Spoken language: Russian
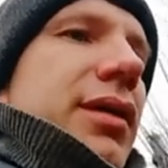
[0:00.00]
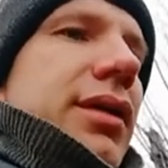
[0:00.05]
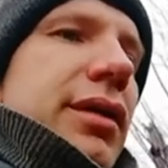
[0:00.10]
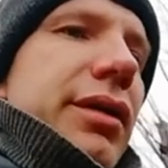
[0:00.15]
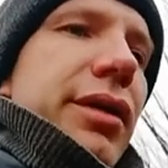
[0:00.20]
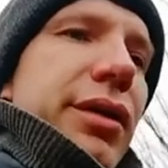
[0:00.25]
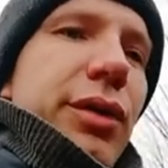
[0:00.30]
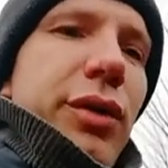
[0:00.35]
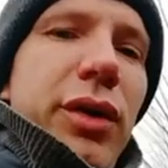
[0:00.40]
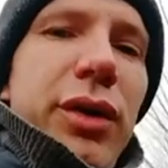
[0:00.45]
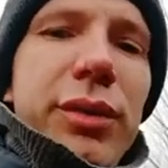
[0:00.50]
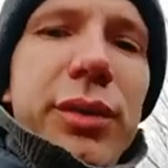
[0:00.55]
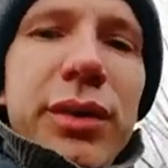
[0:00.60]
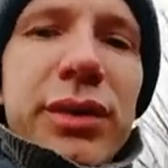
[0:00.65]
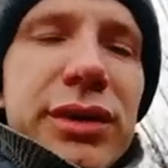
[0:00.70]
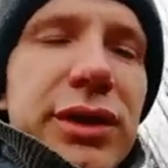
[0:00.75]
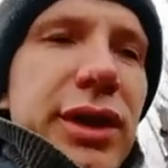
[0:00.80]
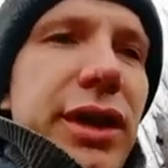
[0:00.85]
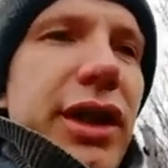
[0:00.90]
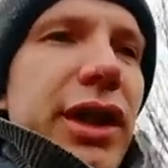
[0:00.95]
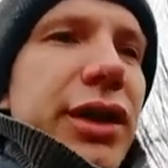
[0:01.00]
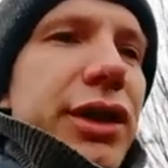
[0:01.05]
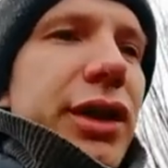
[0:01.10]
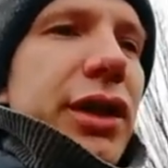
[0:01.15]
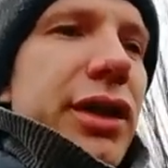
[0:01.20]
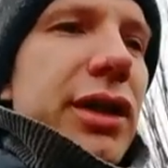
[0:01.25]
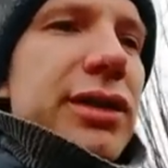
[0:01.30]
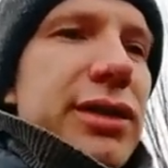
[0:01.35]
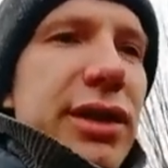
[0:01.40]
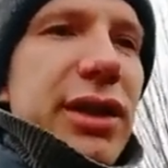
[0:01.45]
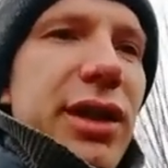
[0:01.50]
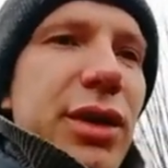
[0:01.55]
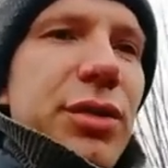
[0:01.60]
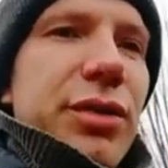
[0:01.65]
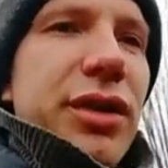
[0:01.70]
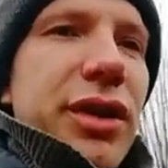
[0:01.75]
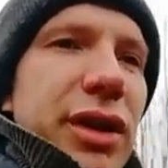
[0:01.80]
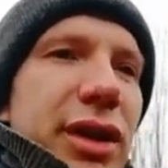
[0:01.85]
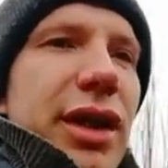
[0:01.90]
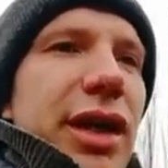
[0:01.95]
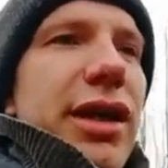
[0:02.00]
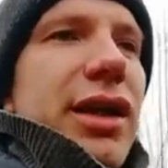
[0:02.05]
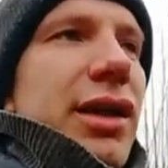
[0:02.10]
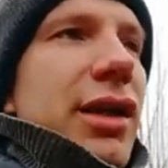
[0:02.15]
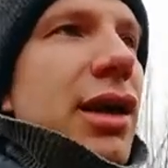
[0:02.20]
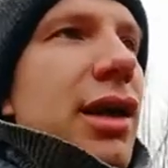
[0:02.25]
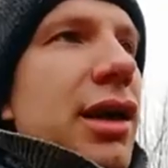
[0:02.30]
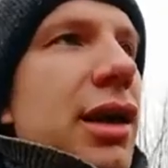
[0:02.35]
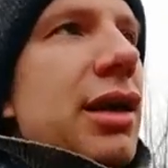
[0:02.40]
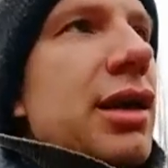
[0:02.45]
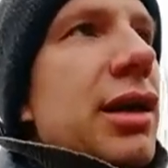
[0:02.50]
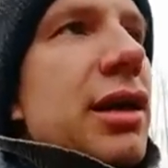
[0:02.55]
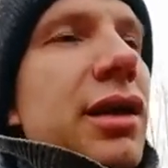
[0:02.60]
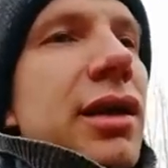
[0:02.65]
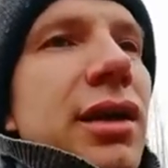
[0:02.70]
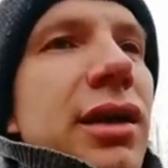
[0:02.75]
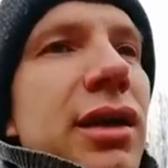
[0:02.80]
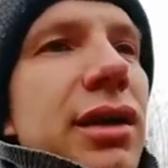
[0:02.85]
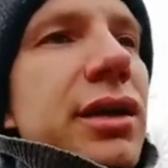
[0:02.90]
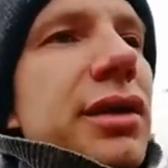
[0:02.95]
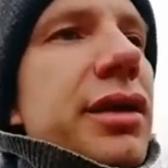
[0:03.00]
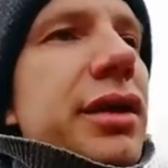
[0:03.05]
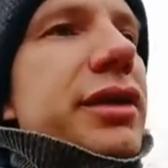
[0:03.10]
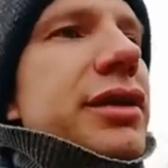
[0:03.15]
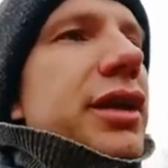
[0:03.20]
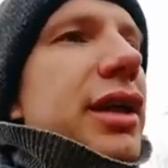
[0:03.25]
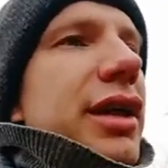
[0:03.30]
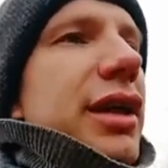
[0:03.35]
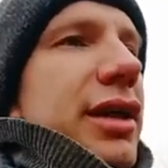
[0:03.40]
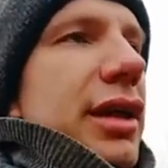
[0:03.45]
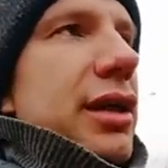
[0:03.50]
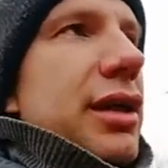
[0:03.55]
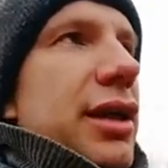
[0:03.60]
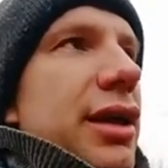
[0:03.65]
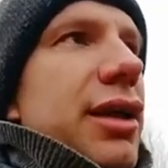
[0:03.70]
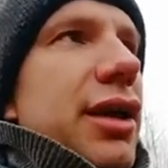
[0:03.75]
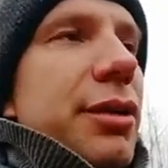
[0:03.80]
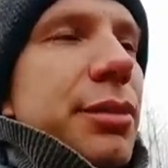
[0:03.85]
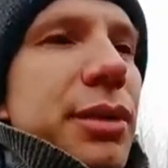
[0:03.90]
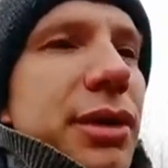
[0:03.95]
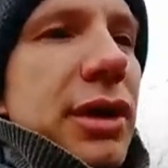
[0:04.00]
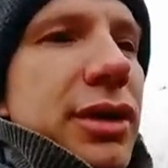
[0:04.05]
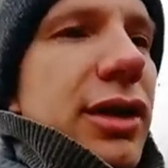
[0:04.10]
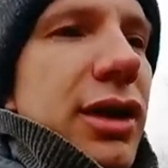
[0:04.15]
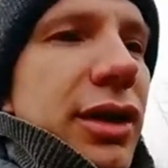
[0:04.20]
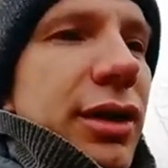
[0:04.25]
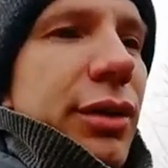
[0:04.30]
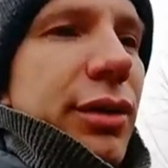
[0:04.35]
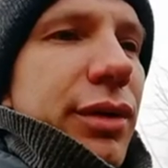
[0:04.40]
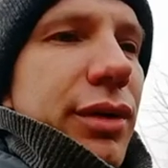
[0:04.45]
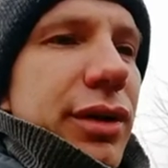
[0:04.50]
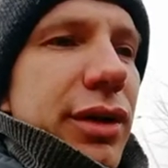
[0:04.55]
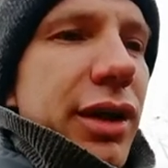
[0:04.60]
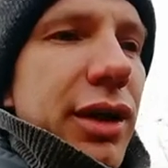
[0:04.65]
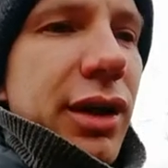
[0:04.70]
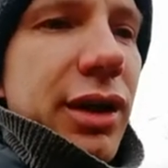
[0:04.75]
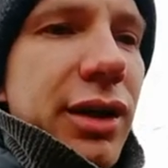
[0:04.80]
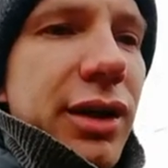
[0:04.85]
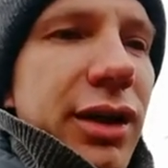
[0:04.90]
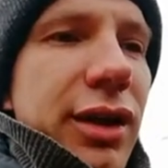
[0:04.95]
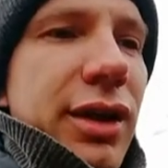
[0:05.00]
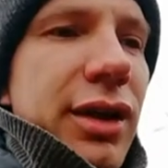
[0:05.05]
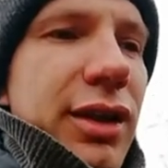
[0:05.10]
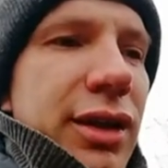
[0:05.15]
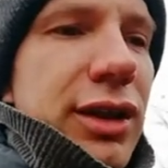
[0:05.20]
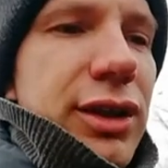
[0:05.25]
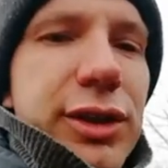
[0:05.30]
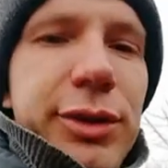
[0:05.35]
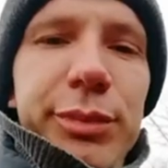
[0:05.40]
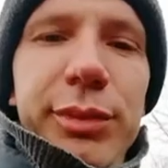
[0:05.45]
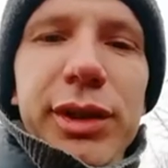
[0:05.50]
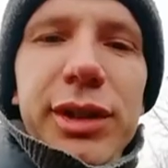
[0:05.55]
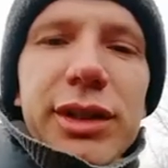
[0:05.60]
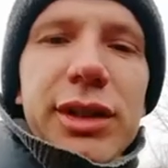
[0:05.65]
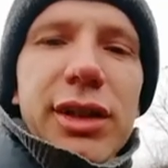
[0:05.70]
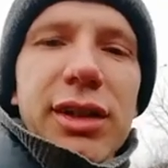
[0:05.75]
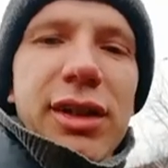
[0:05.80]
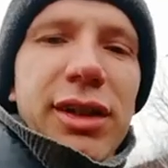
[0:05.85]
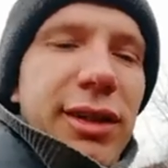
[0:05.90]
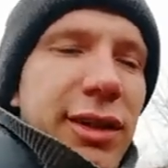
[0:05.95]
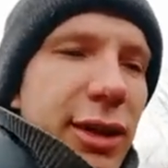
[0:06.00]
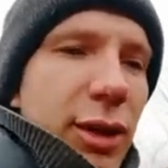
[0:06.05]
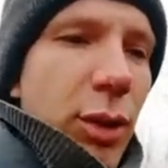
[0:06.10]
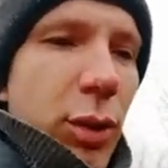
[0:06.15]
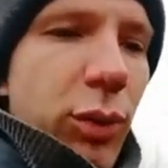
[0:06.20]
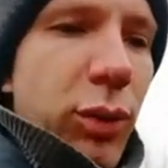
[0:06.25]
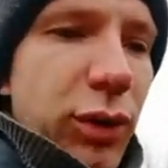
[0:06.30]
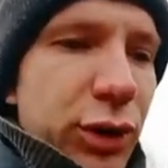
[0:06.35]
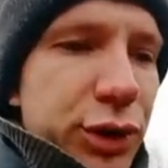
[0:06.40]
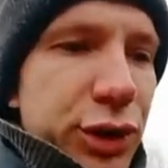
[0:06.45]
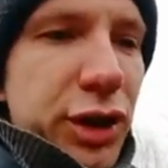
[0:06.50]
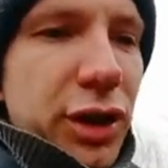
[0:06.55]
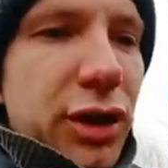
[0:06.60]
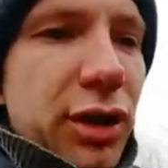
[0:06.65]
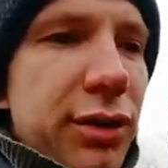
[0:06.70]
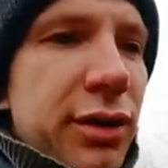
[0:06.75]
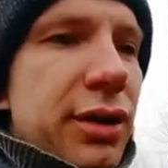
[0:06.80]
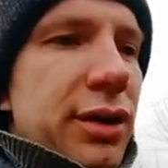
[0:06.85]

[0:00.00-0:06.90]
До новых встреч. Ставьте лайки, дизлайки, комментируйте, жмите колокольчик.